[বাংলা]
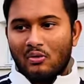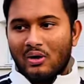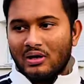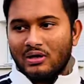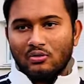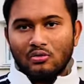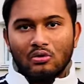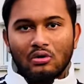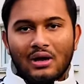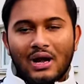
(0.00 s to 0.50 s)
ওয়ান
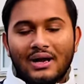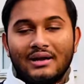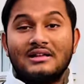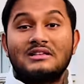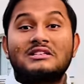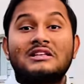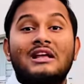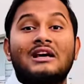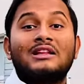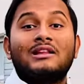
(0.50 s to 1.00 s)
ইউরো আর
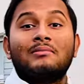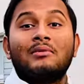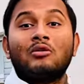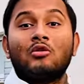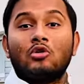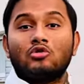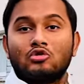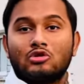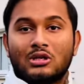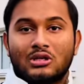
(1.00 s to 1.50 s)
নিচে লেখা থাকবে
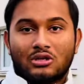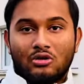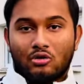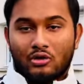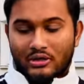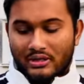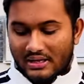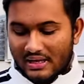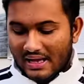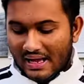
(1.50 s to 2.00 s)
কত টাকা
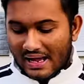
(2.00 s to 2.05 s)
হয়